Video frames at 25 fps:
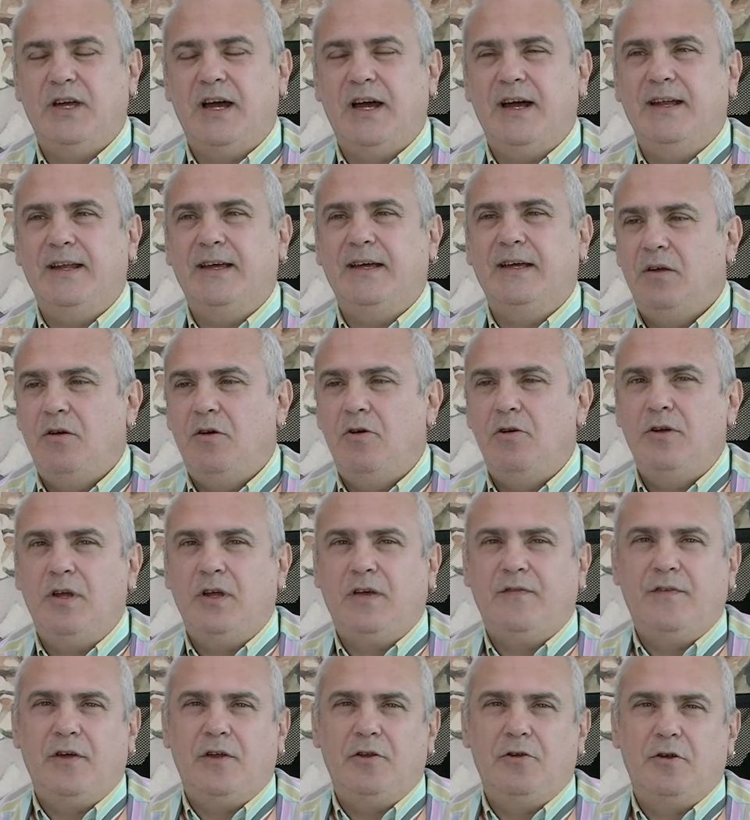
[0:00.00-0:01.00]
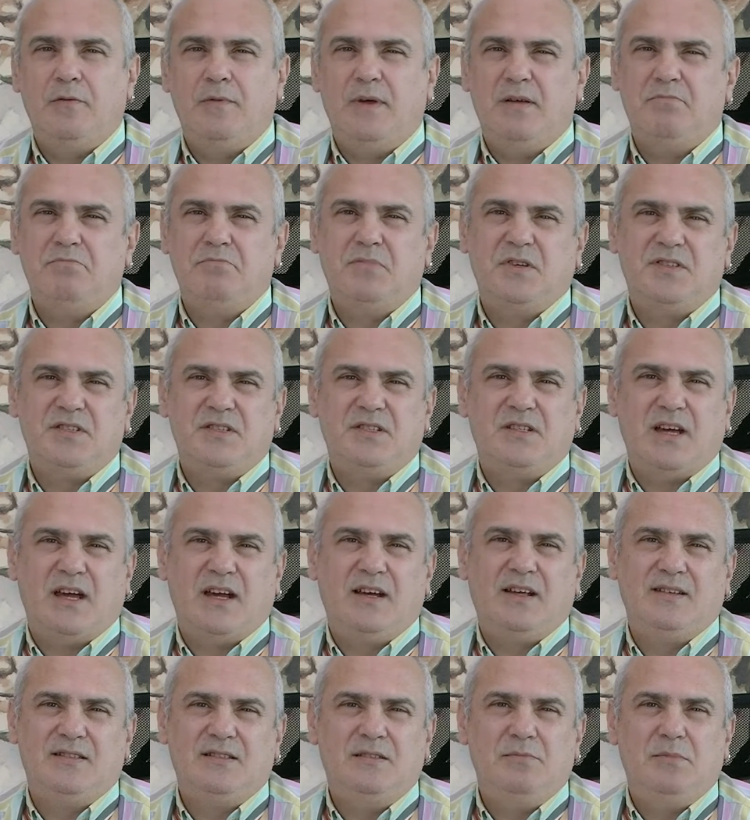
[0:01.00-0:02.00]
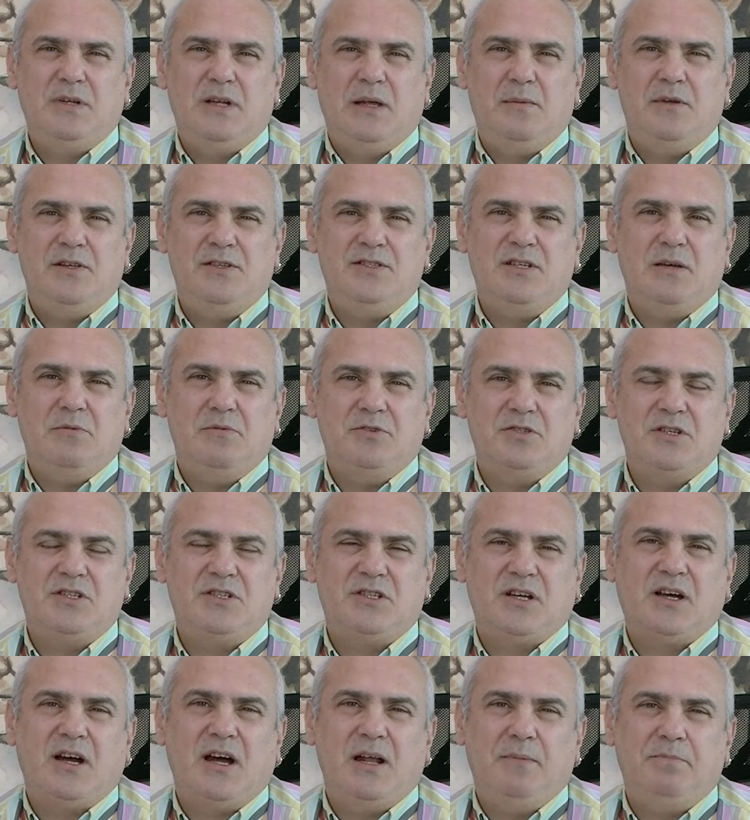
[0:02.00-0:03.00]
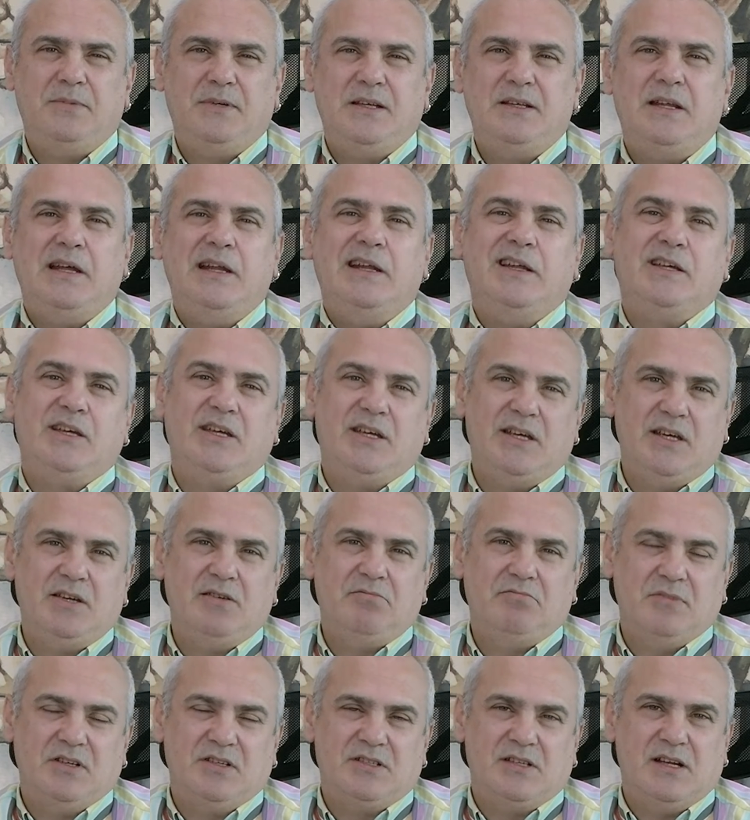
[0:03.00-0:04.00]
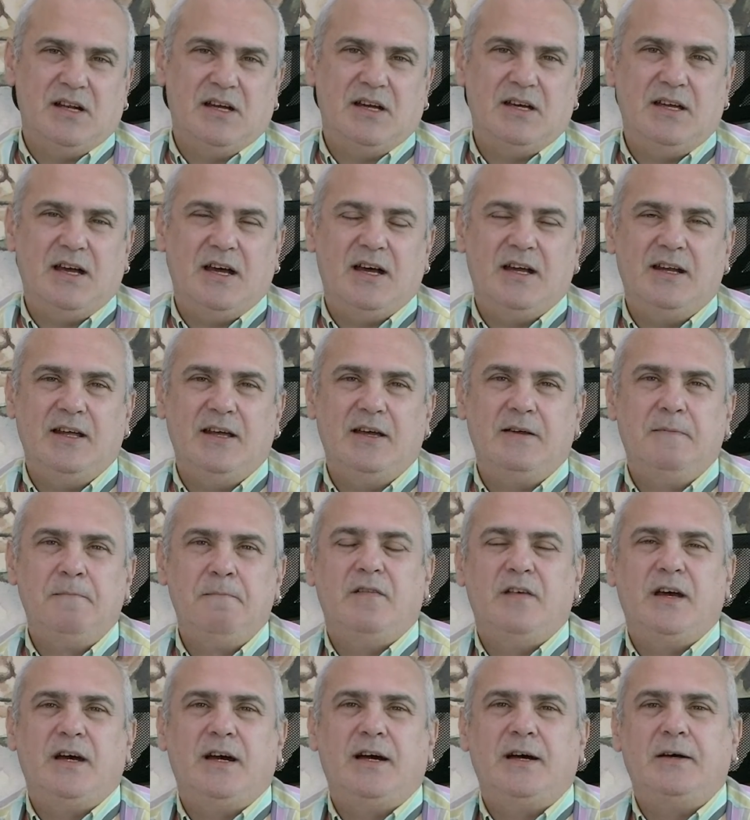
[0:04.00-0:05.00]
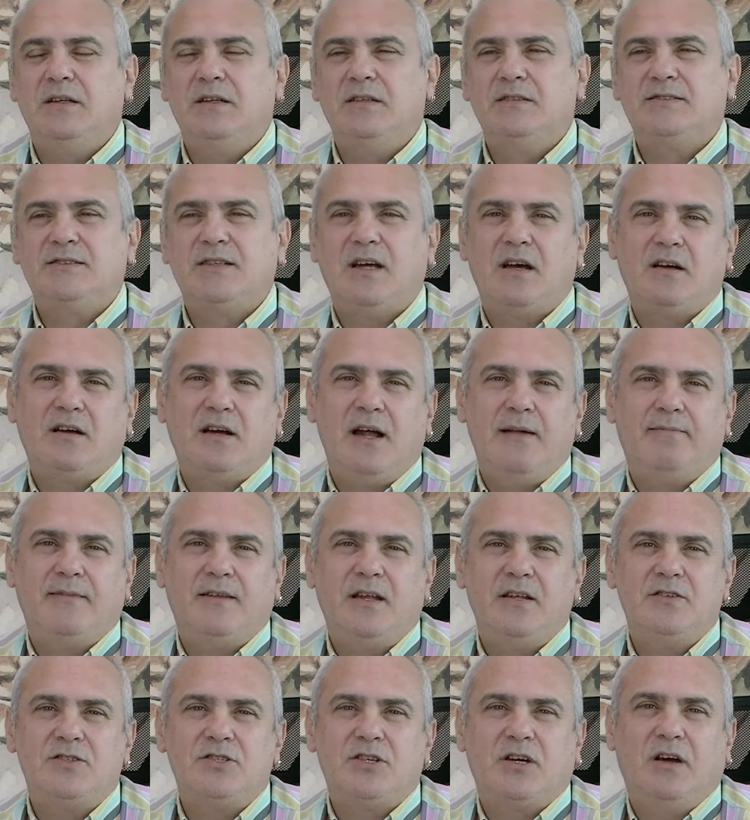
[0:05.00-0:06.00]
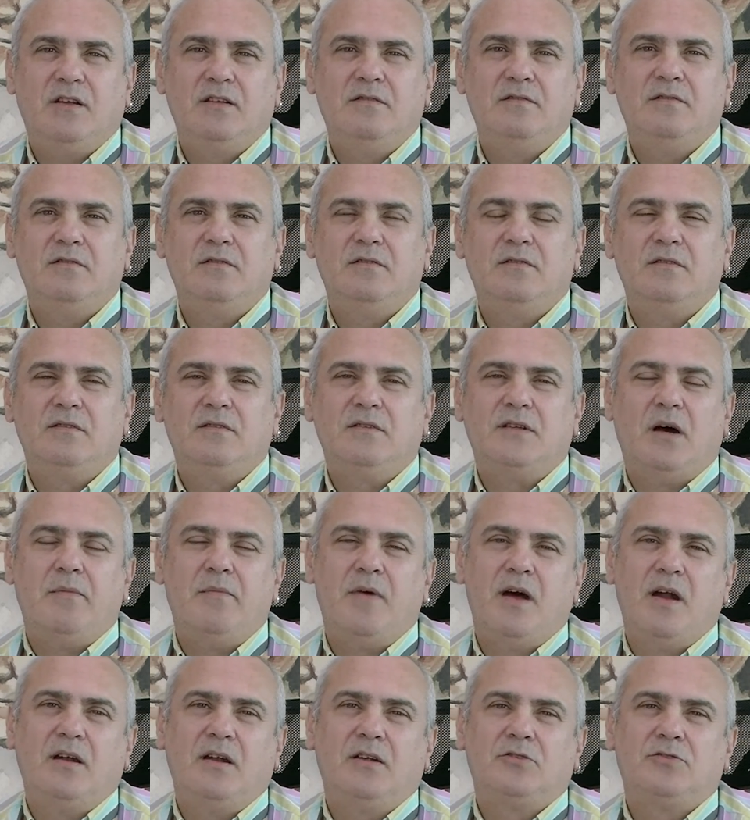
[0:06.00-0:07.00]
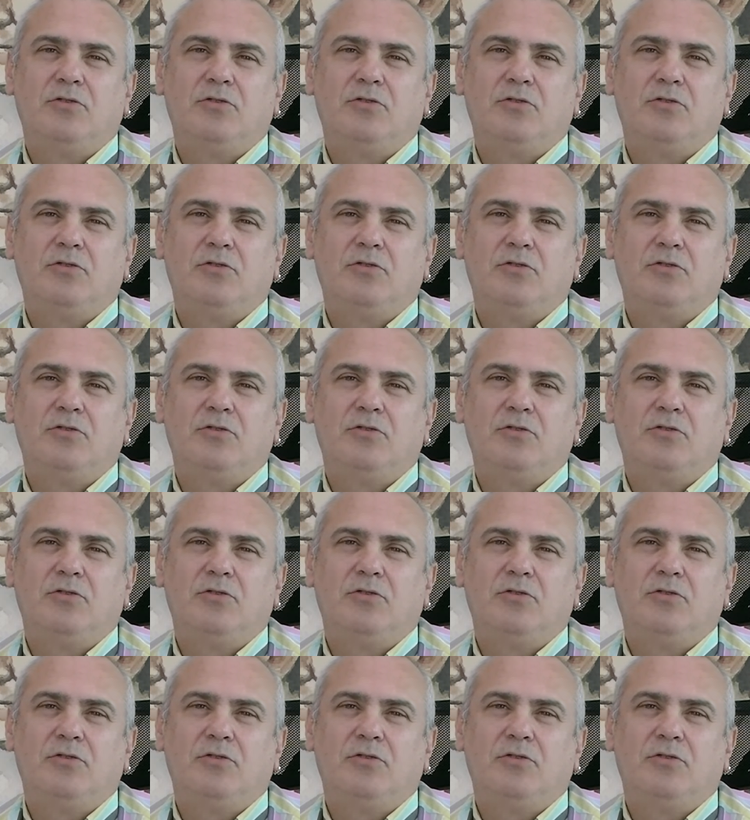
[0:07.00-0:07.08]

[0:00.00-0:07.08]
Yani örnek veriyorum en basit herkesin bilebileceği bir şey. İşte kalpte delik mesela. Yani veya sağ kalpten çıkan damarla